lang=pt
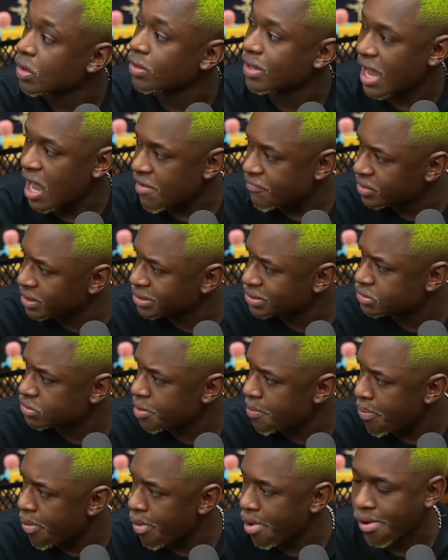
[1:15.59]
Kevin
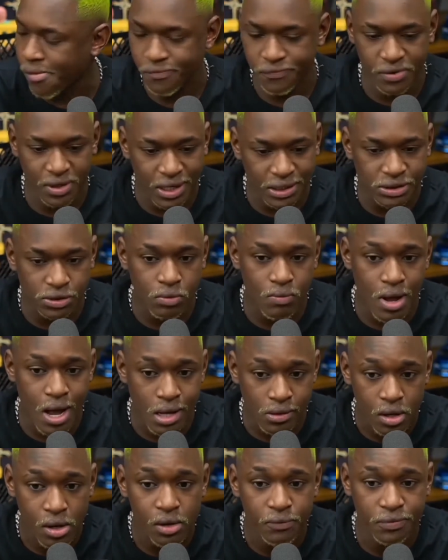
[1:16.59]
lançou, pô. Fica de
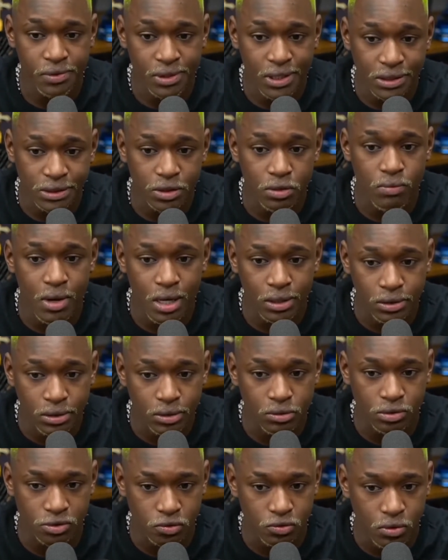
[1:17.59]
quatro. Fica de
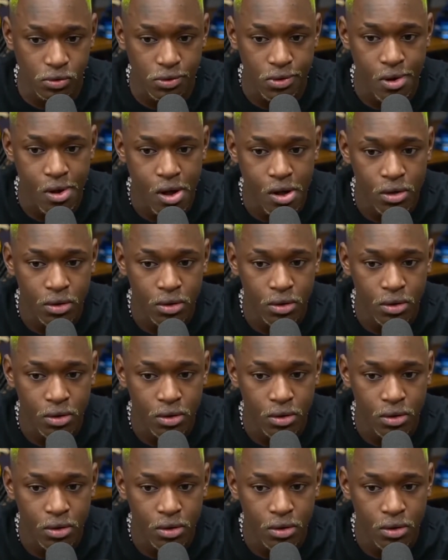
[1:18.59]
quatro, tu escutou?